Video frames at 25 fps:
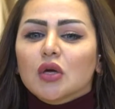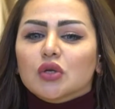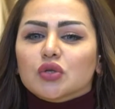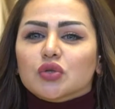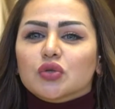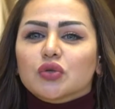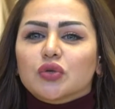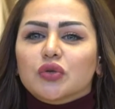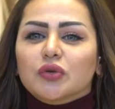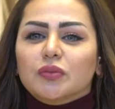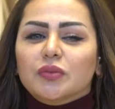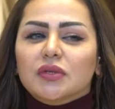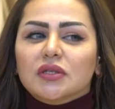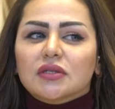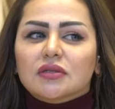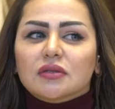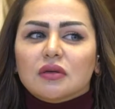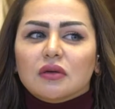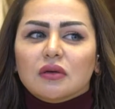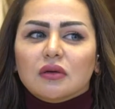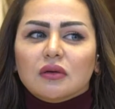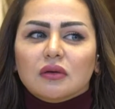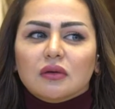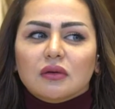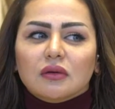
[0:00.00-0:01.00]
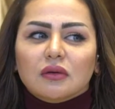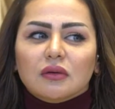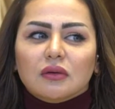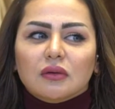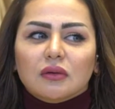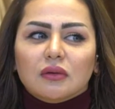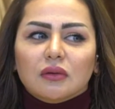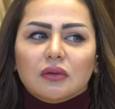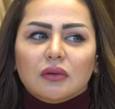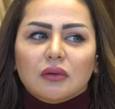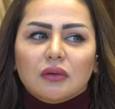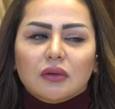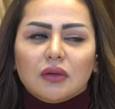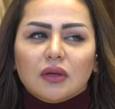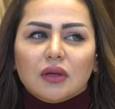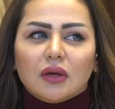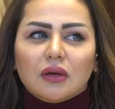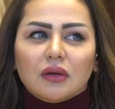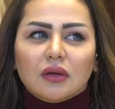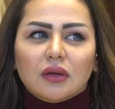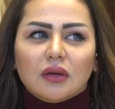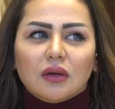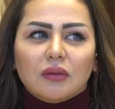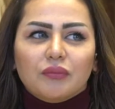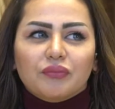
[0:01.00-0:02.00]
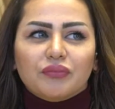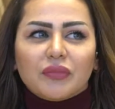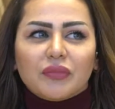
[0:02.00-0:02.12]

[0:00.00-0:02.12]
Çünkü biz e, yani